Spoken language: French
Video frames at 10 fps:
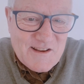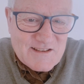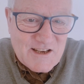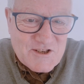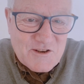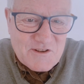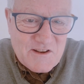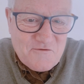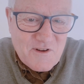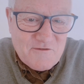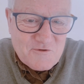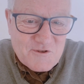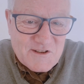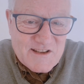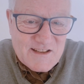Sachez que des fois, vous
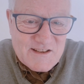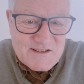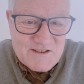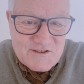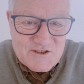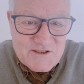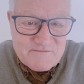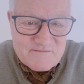donnez à des anges